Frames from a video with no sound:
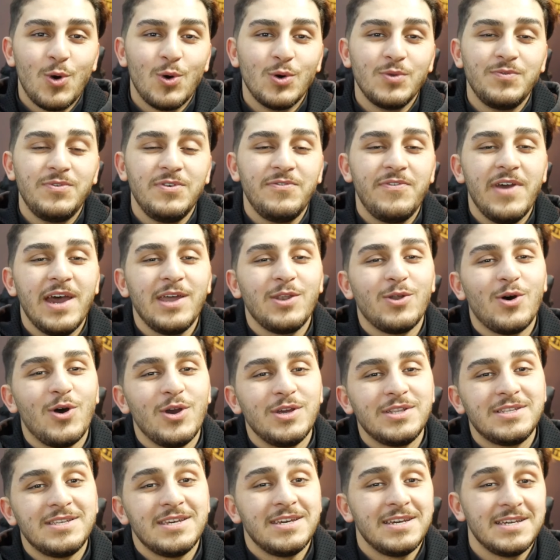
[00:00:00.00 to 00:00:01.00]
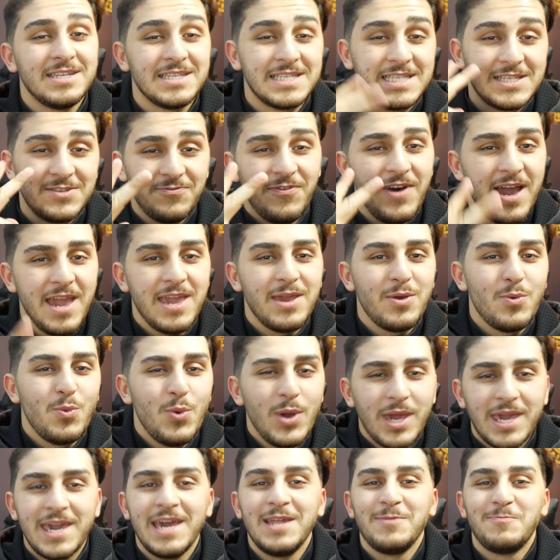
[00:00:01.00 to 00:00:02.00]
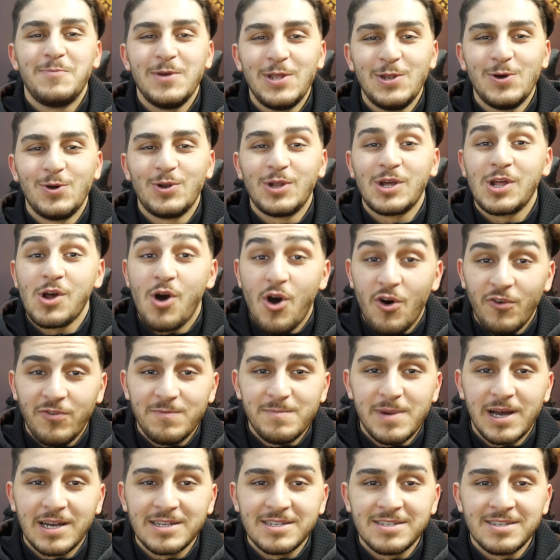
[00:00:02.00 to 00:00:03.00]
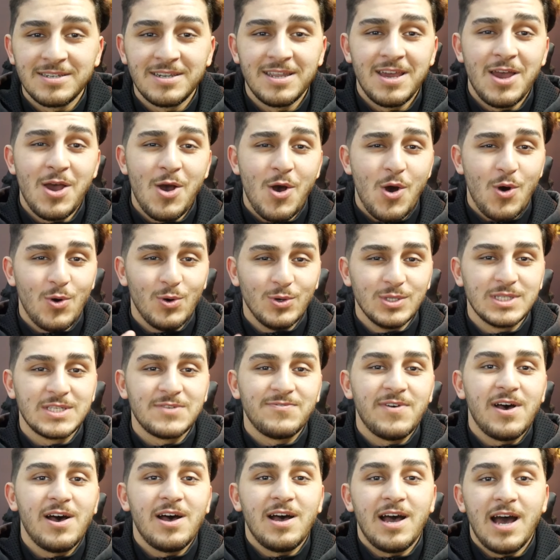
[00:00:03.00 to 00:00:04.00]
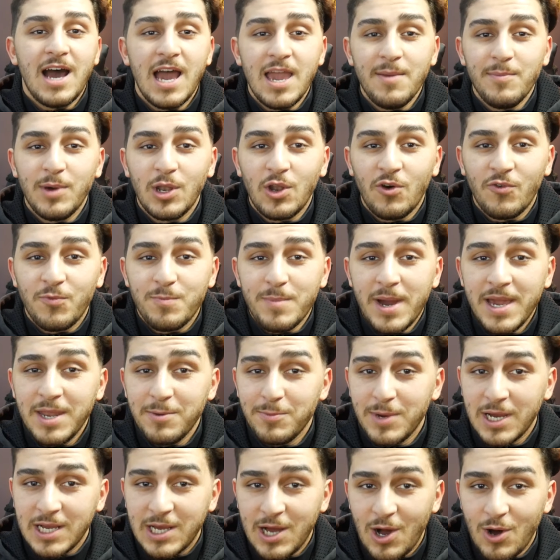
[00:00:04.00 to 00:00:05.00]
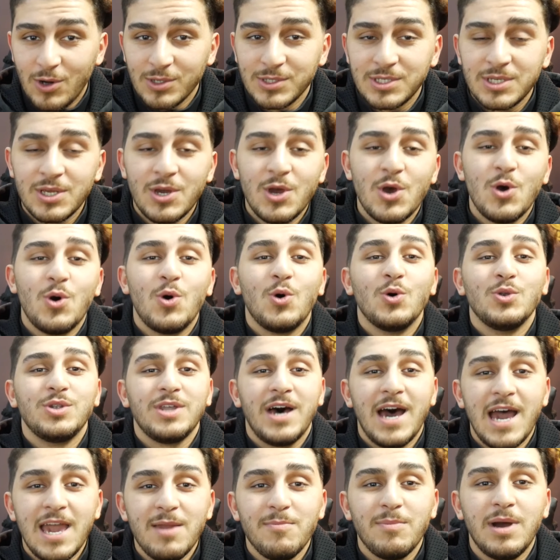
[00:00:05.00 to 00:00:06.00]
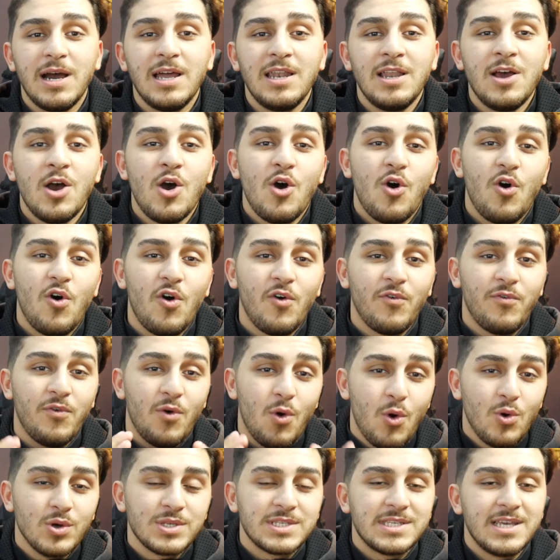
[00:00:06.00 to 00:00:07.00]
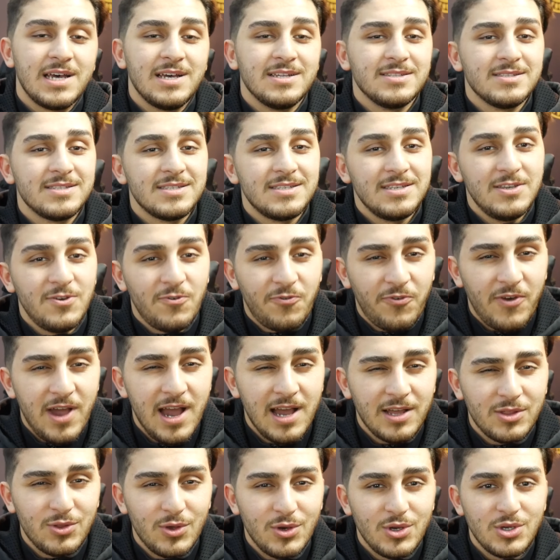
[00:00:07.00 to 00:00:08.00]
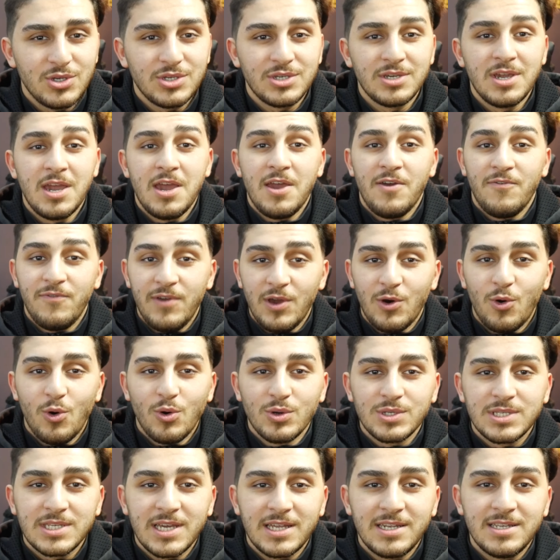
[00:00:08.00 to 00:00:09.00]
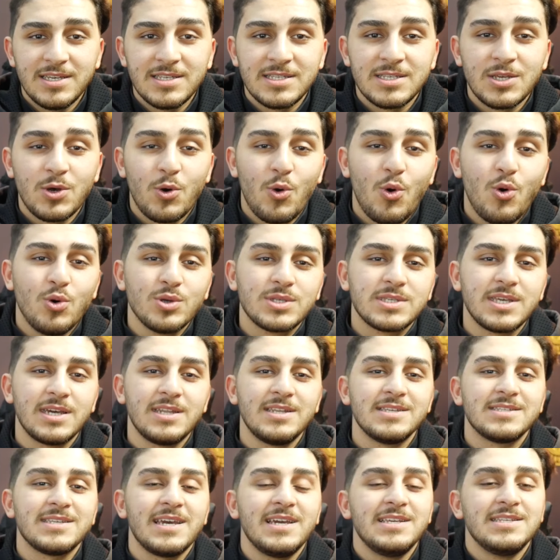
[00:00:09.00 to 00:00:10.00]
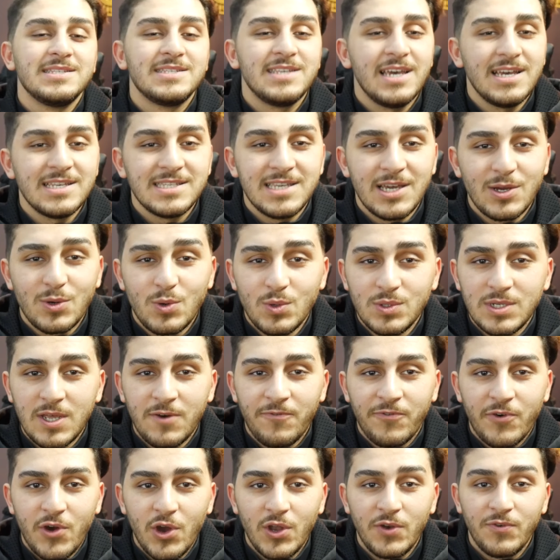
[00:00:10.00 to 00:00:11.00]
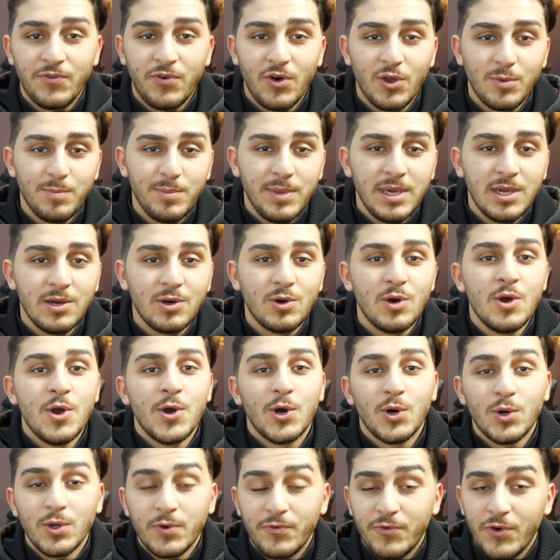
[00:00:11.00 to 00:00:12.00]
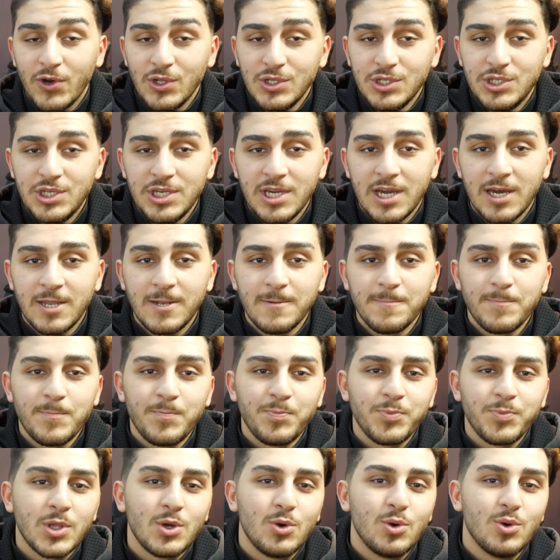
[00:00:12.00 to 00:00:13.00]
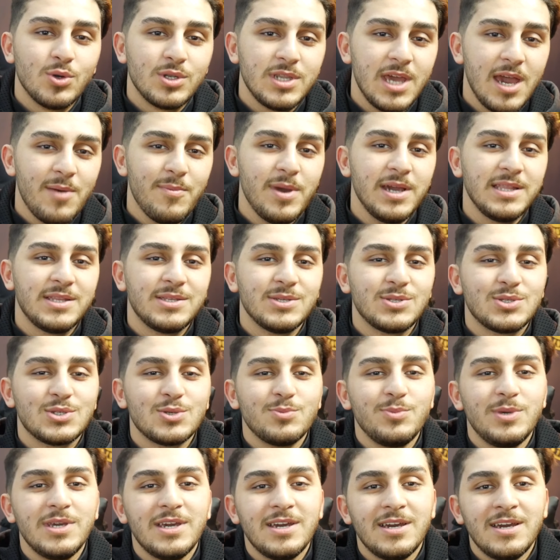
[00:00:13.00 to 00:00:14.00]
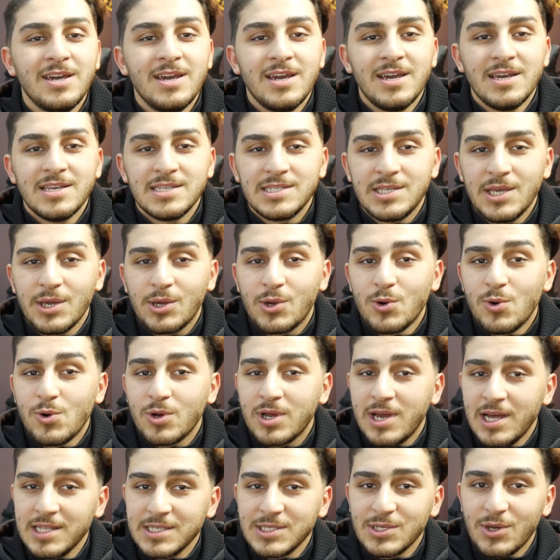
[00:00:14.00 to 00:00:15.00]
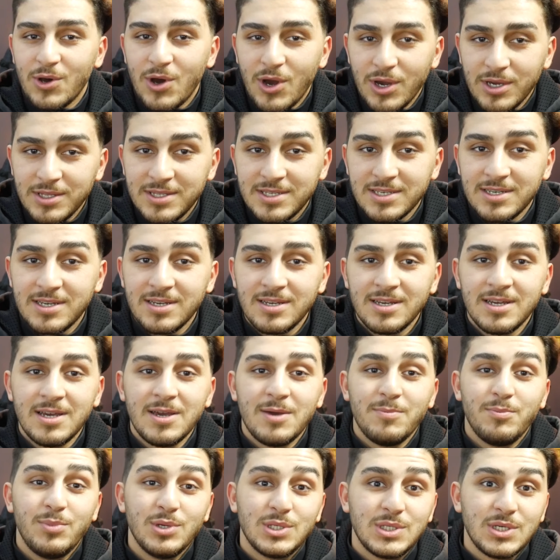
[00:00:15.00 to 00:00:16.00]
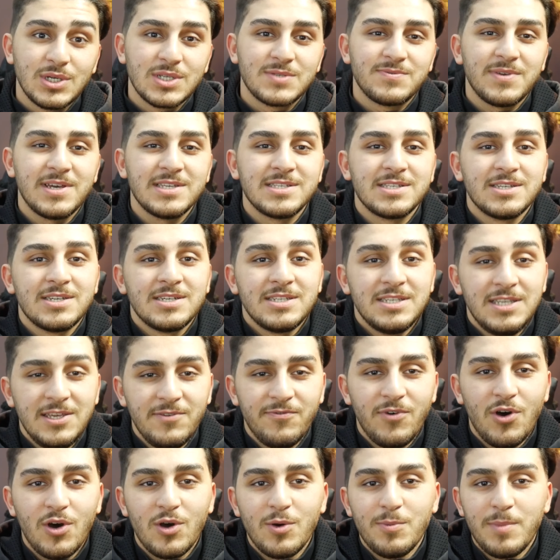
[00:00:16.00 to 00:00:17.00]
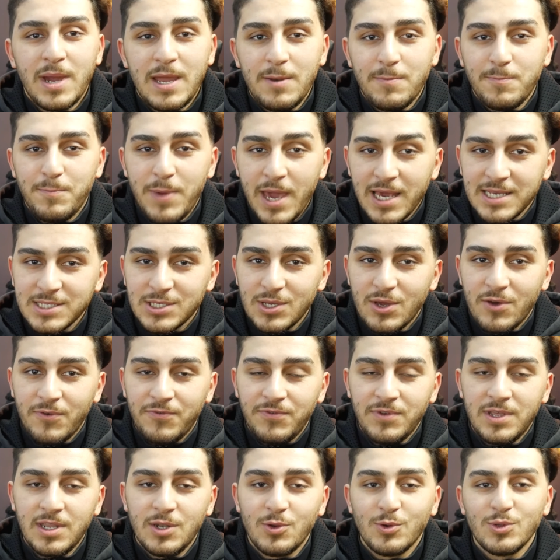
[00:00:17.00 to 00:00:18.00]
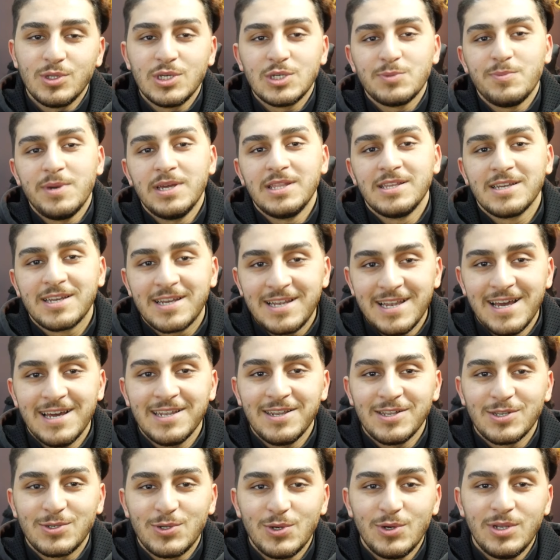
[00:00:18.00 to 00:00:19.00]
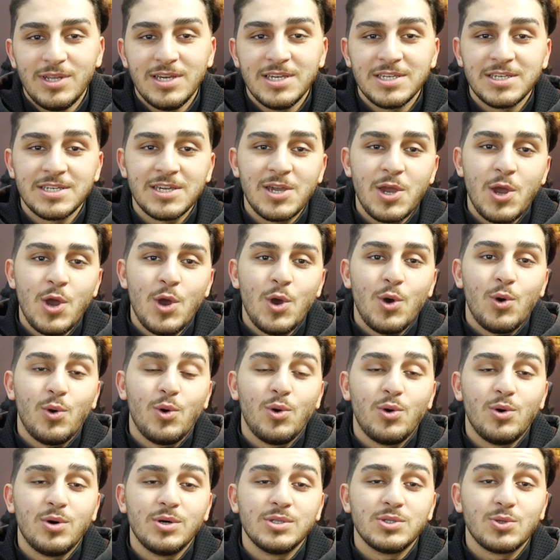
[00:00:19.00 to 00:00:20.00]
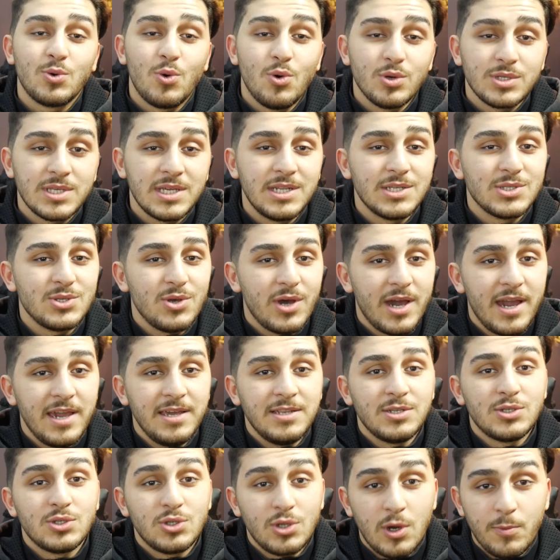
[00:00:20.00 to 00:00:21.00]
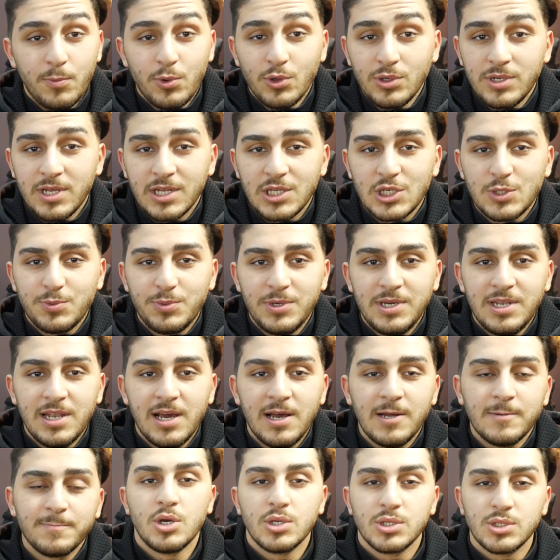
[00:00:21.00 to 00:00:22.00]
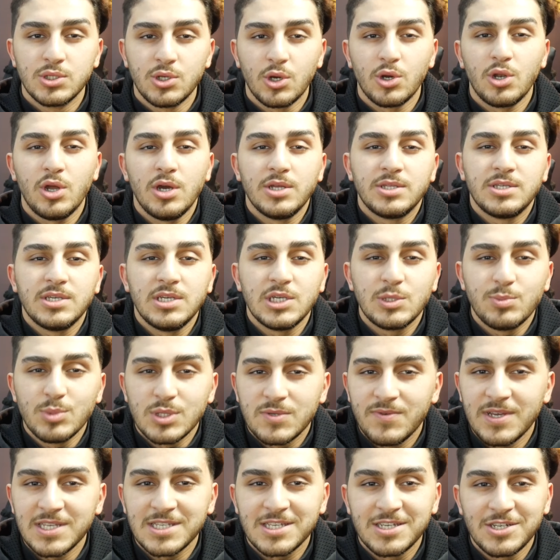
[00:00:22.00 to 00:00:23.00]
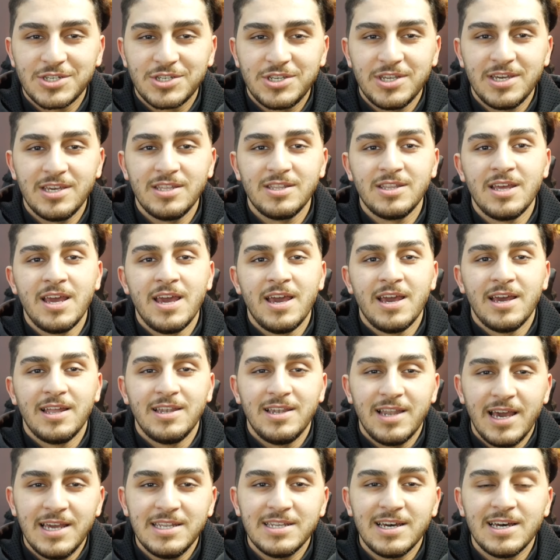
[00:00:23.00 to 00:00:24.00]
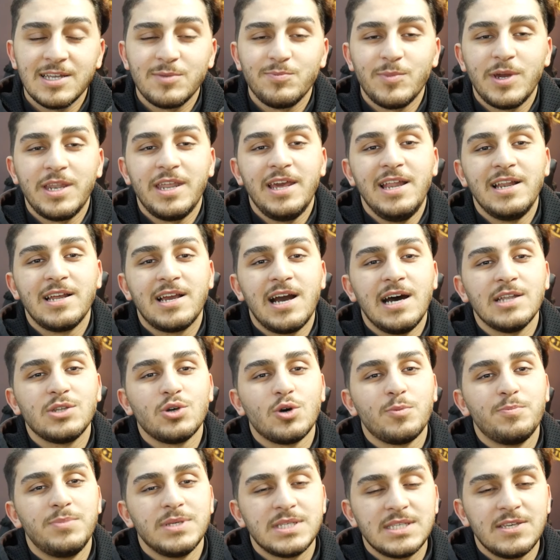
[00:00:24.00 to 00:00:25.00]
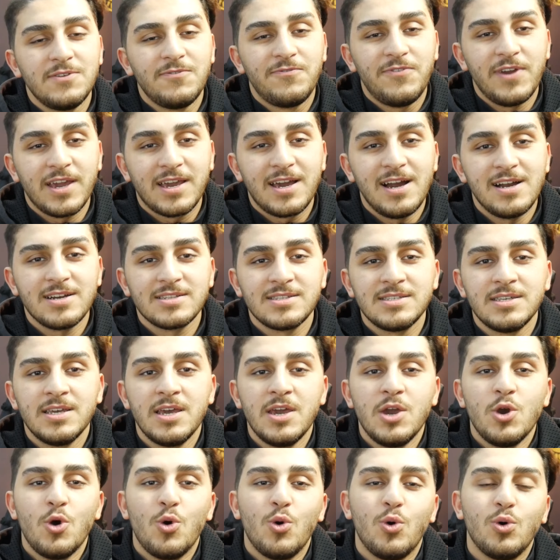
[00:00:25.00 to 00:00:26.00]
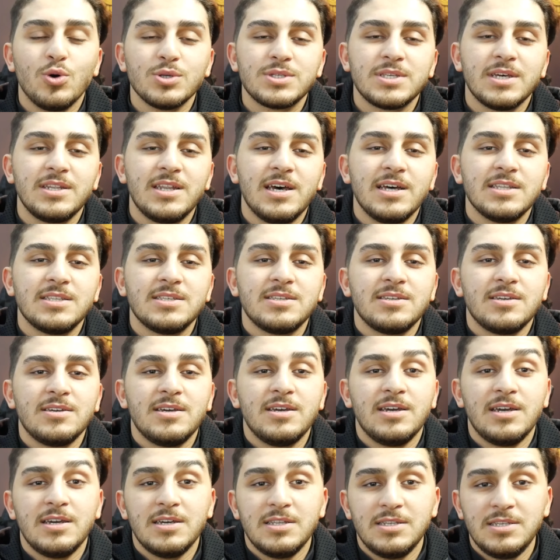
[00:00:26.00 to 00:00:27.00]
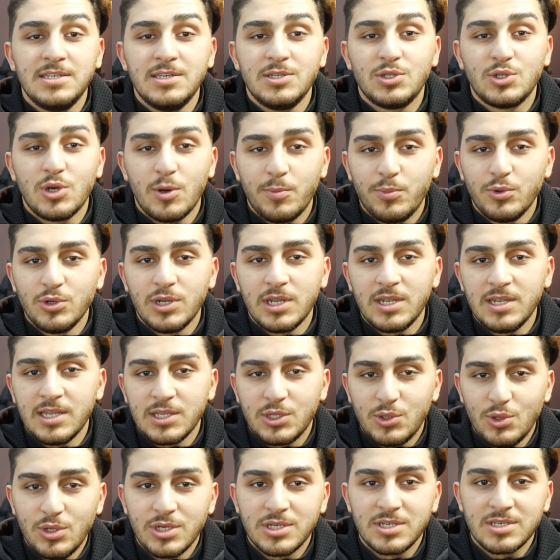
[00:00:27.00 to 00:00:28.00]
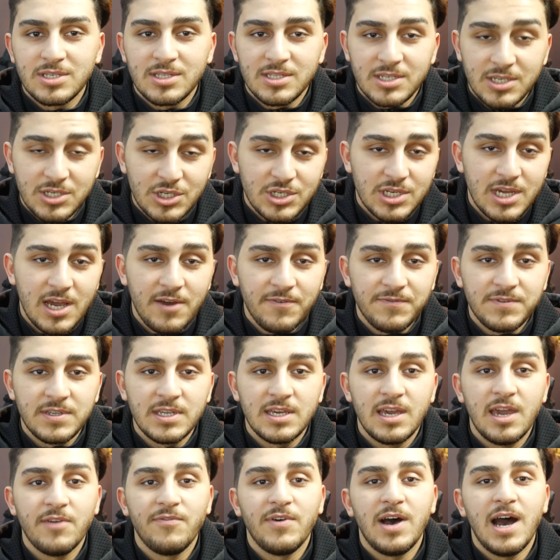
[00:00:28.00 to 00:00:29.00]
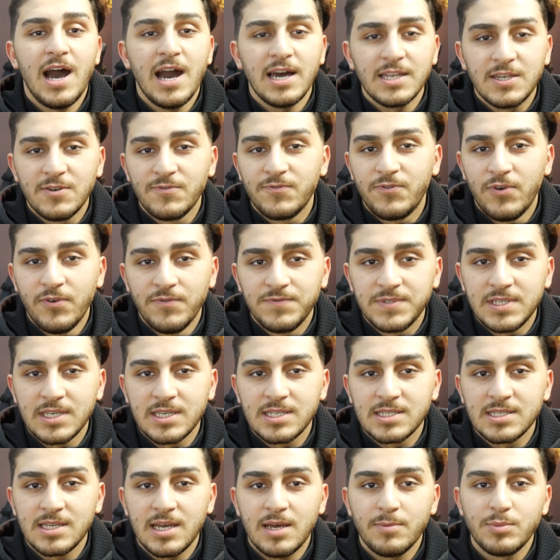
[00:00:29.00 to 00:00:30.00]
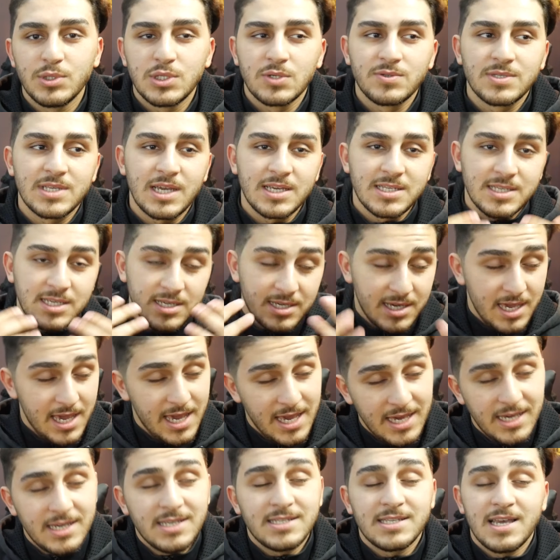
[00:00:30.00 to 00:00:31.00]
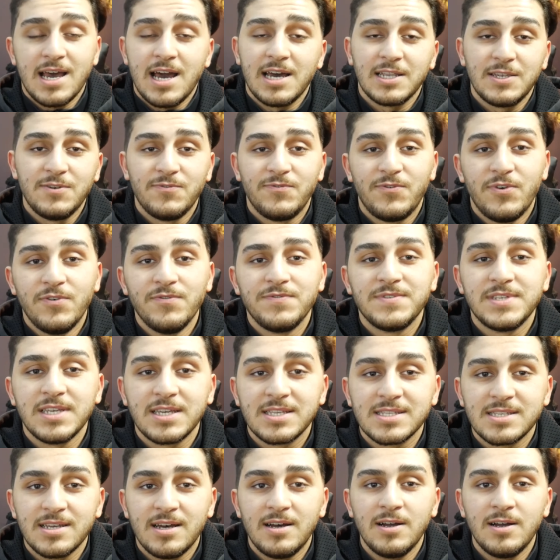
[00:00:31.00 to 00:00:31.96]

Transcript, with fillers: und wir werden heute zwei Weekend-Belohnungen aufmachen. Und zwar einmal auf meinem Account und einmal auf Osans. Ihr fragt euch, wer Osan ist. Osan ist ein sehr, sehr guter Freund von mir und von Gian. Und er meinte zu mir, Seko, kannst du heute bzw. die Woche meinen Packs öffnen? Und ich meinte, klar, natürlich und Osan ist auch ein Top 100 Spieler. So Leute, ich muss was gestehen, leider hat meine Elgato ein bisschen verkackt. Osan hat äh, die Top 100 natürlich geschafft. Er war 58. bzw. er ist 58.